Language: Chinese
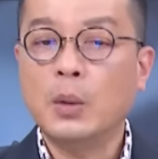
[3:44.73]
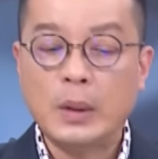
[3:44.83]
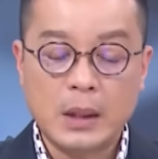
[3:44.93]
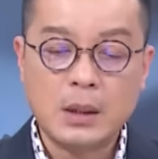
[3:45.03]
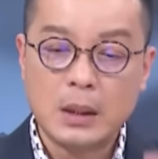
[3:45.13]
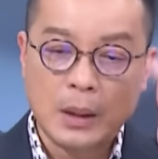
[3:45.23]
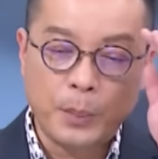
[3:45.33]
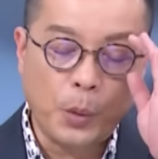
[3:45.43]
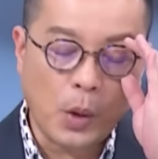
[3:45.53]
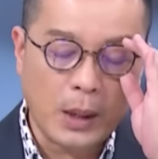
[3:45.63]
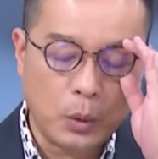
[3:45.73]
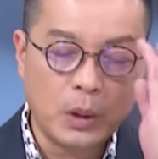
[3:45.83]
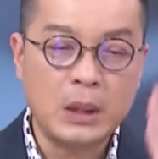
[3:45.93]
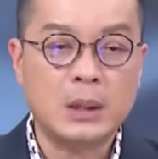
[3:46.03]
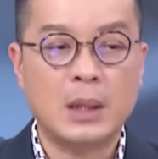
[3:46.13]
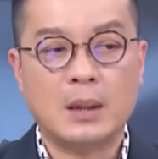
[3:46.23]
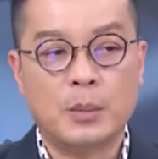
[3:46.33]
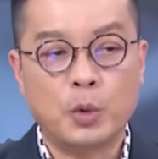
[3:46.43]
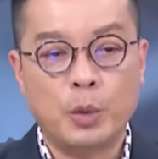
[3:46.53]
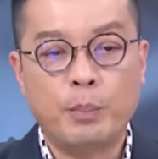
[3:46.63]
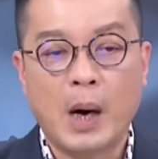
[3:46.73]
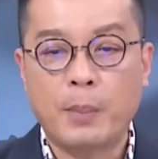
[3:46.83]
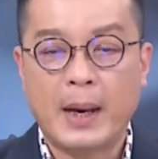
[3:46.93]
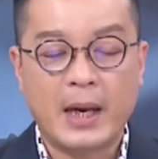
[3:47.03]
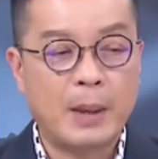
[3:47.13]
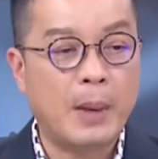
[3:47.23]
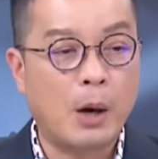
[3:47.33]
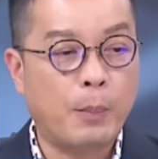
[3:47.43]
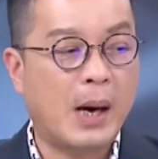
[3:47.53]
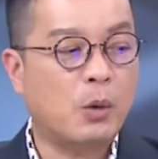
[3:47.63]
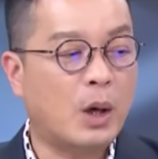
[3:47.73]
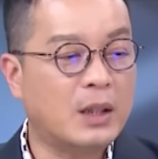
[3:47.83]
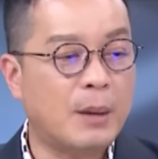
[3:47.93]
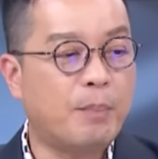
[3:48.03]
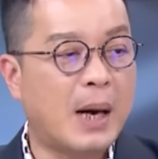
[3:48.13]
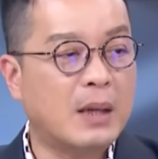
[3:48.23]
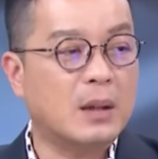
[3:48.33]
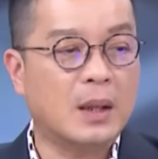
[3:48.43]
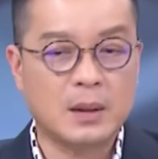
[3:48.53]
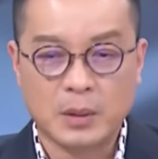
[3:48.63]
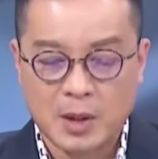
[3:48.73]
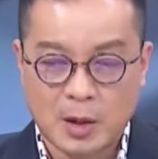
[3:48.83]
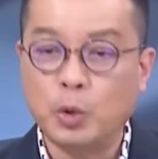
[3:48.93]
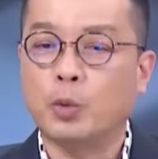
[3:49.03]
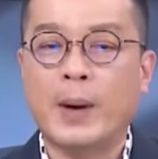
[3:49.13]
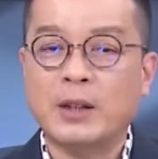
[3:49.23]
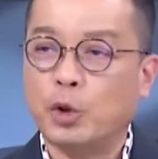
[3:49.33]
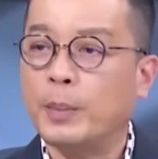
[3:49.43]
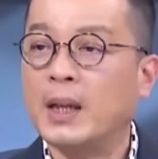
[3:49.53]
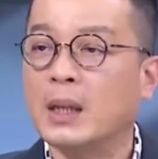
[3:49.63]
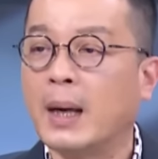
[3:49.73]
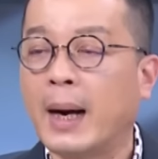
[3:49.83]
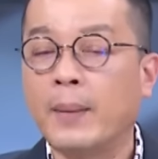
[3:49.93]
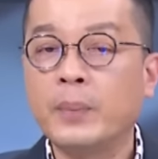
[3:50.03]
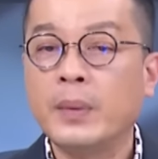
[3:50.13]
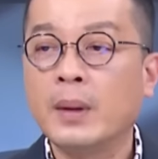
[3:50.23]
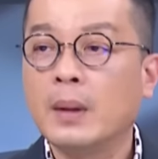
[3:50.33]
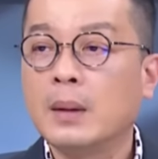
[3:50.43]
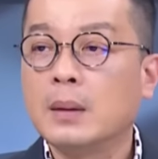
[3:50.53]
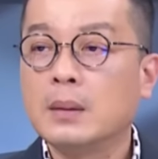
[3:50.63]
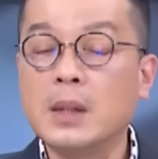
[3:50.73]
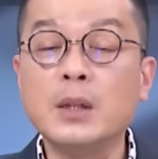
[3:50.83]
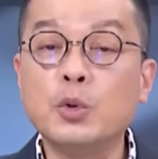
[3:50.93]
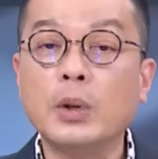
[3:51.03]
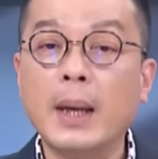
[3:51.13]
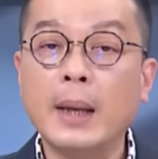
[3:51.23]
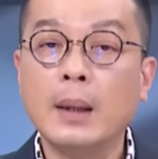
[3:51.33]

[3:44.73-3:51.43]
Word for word: 问题是你不管我，你叫什么云豹帮、黑猫帮、光电帮、呃什么石虎帮，随便你了，证据呢？